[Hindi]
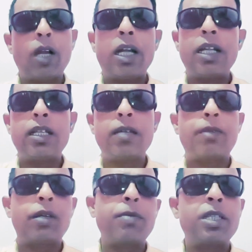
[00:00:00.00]
पे वो गाड़ी
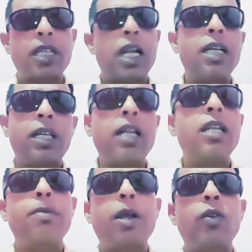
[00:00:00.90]
जब तक मैंने साइड
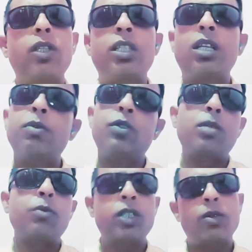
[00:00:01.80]
कर नहीं पाई उतनी देर में
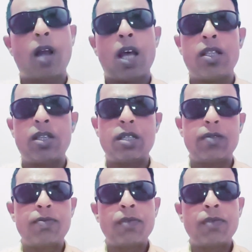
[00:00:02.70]
उसने मुझे उड़ा दिया